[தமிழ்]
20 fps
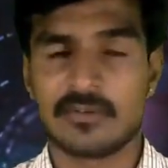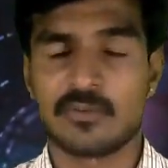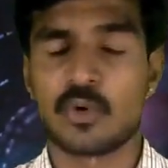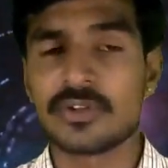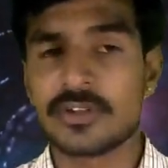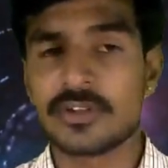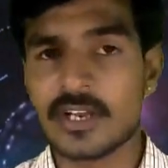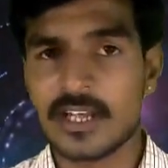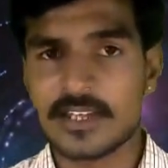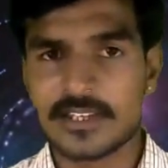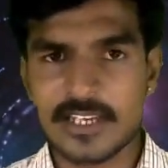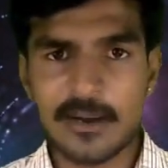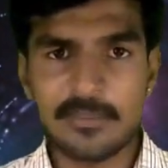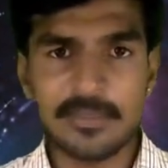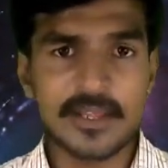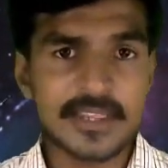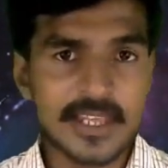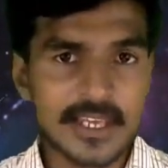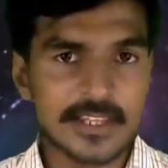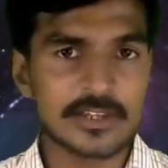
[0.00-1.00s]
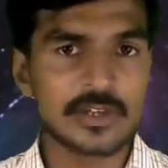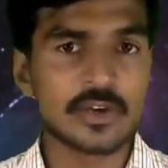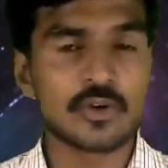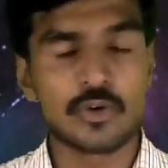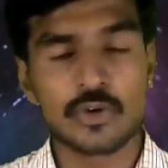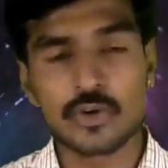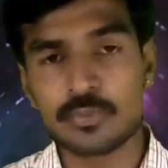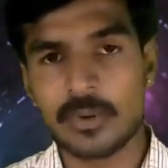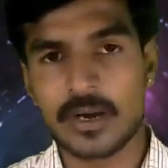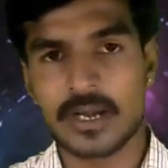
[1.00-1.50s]
ஒரு சில சேஃப்டி
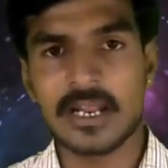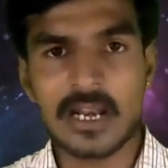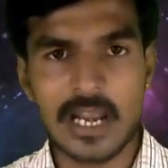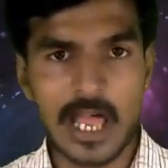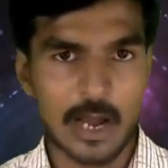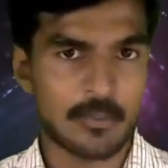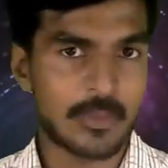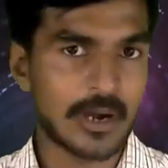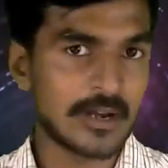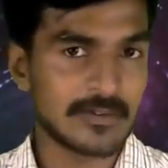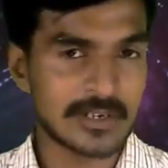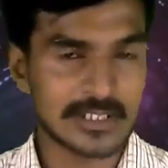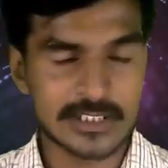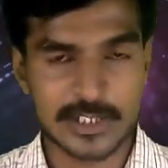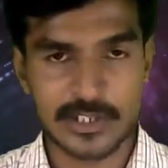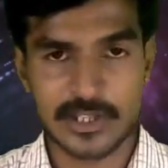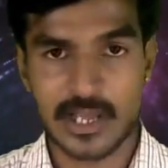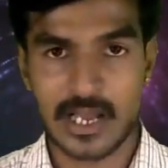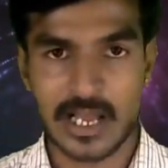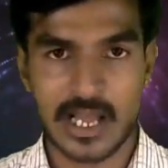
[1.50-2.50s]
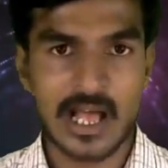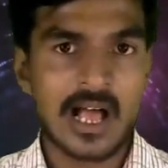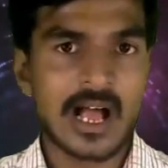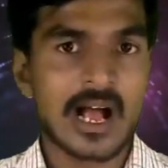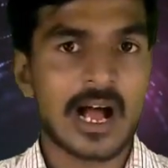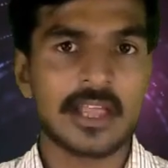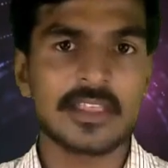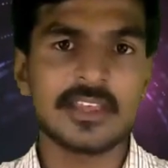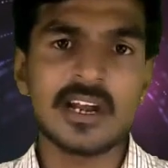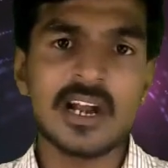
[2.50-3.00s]
திங்ஸையும் யூஸ் பண்ணி லாக் பண்ணி வச்சிருந்தாங்க
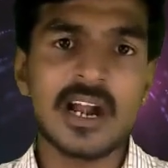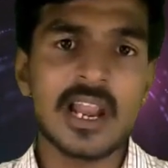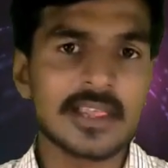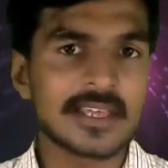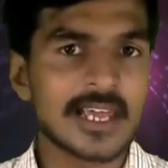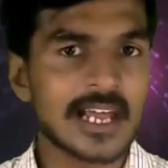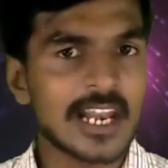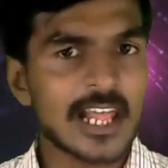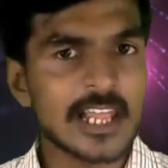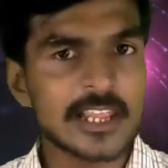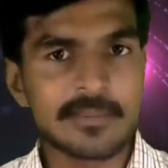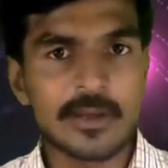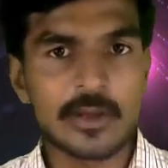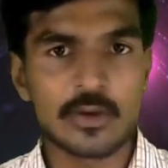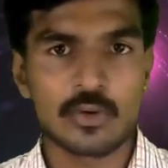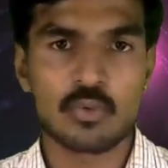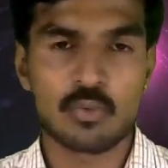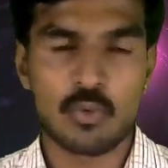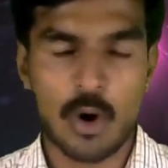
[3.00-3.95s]
அதனால அது எல்லாத்தையுமே